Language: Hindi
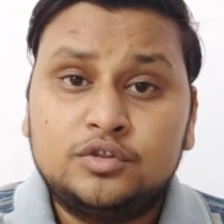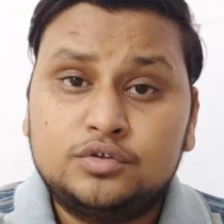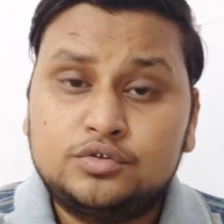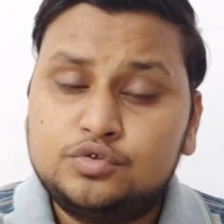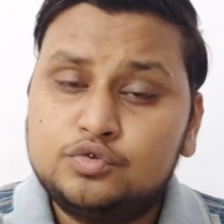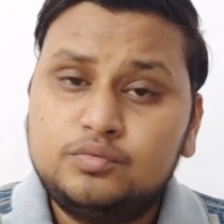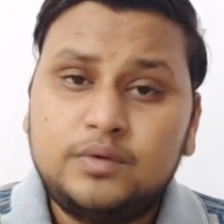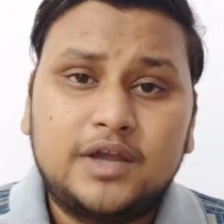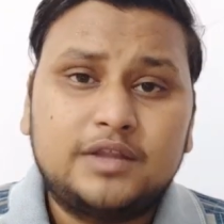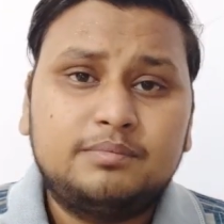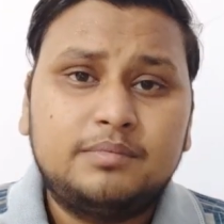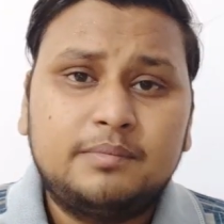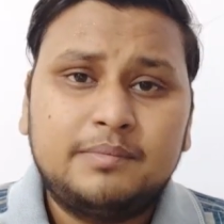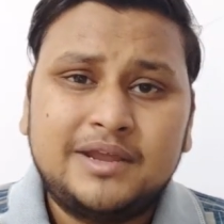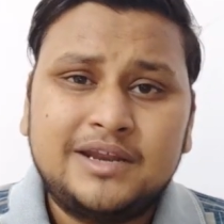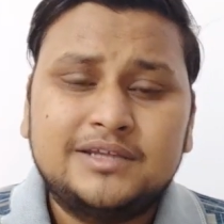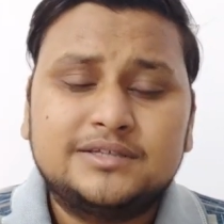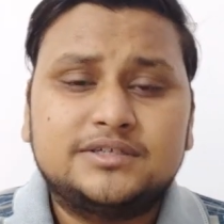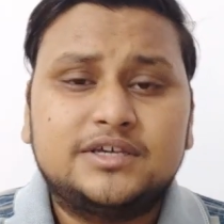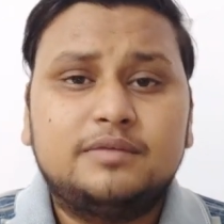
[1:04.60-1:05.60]
तो शुरुआत में
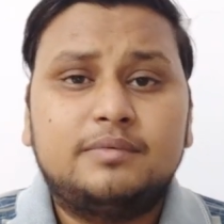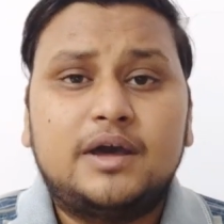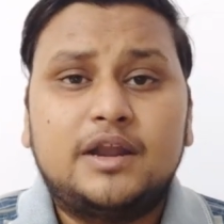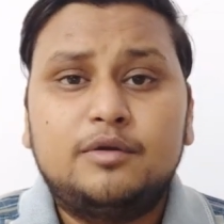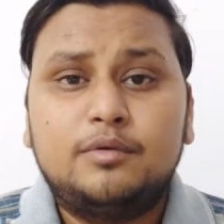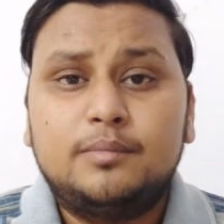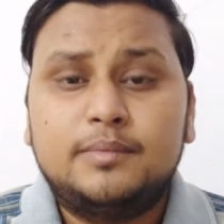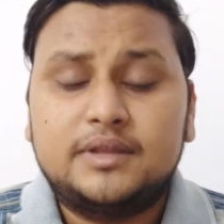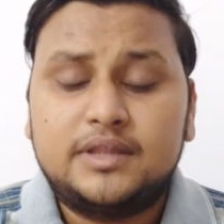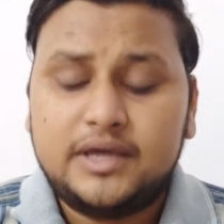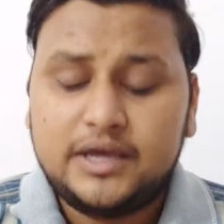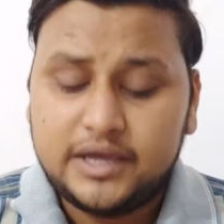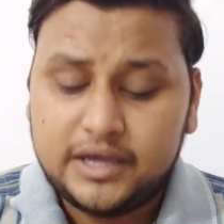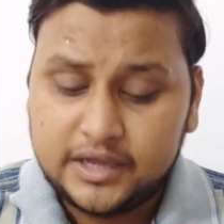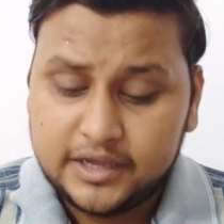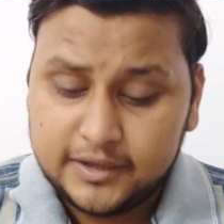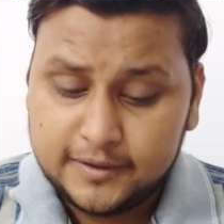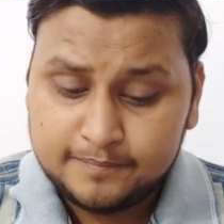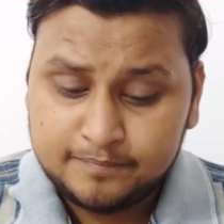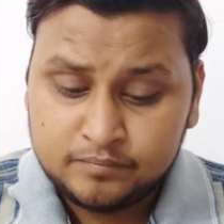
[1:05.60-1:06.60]
मैंने इसके बारे में बताया
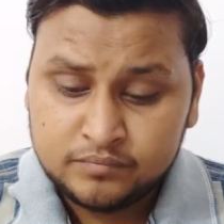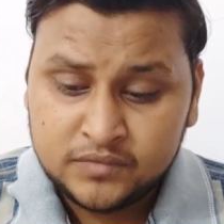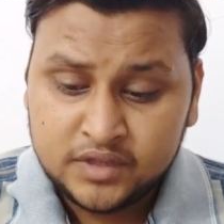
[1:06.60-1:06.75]
है